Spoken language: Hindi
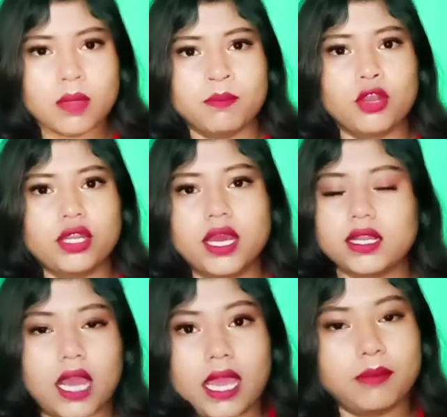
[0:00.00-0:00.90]

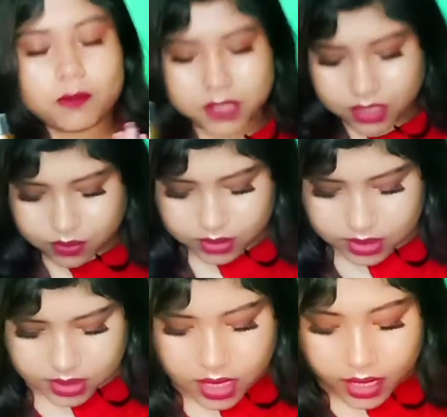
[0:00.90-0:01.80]
प्रोडक्ट आई एम ऑब्सेस्ड विद
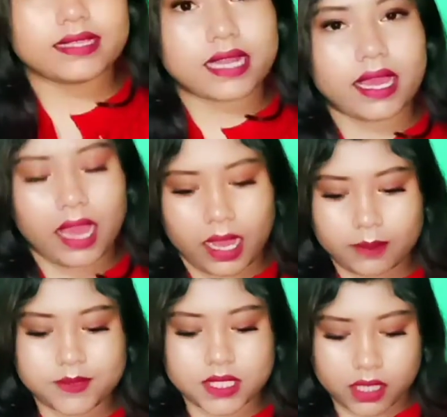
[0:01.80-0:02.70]
दिस नेक्स्ट आई
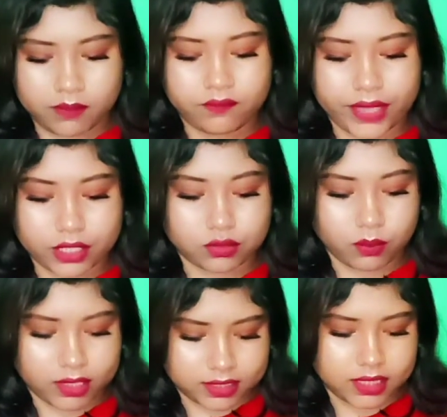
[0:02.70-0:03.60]
हैव सम फेस
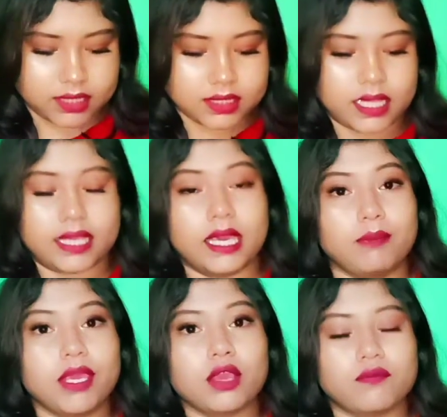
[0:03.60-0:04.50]
वॉशेस ये
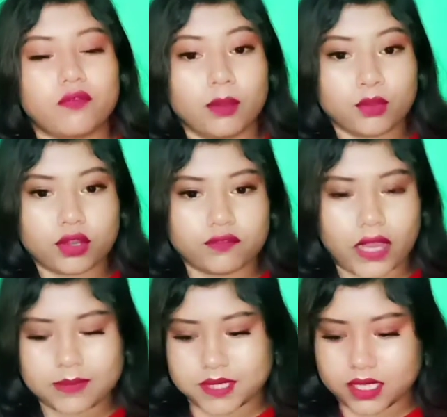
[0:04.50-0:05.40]
भी फ्रॉम गुड
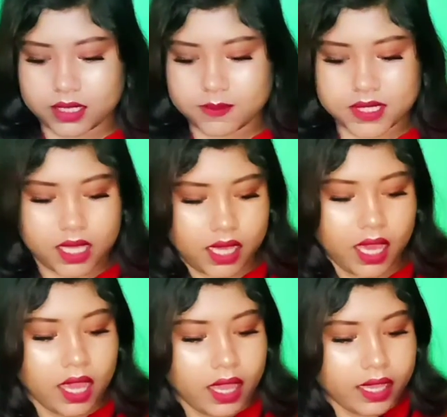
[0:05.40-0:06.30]
वाइब्स की तरफ से
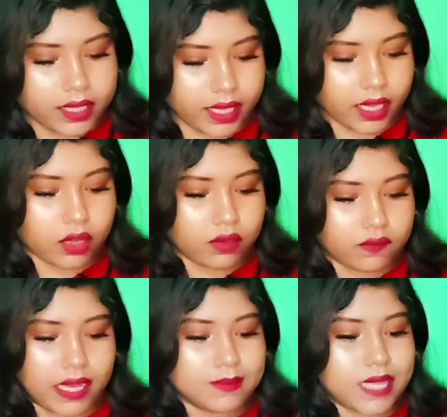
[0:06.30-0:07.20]
है ये है गुड
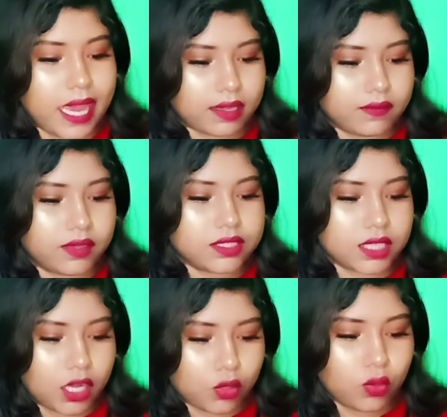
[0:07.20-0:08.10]
वाइब्स एक्टिवेट
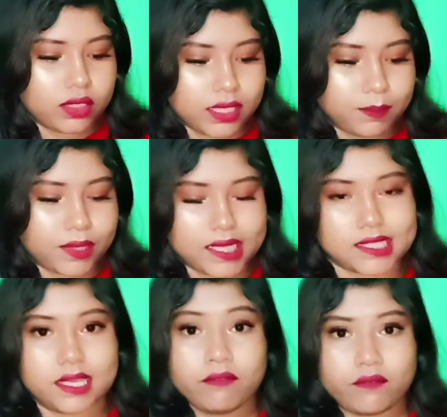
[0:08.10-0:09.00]
चारकोल डीप
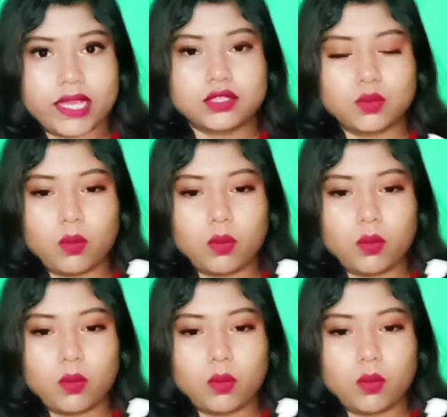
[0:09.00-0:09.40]
क्लिनिंग फेस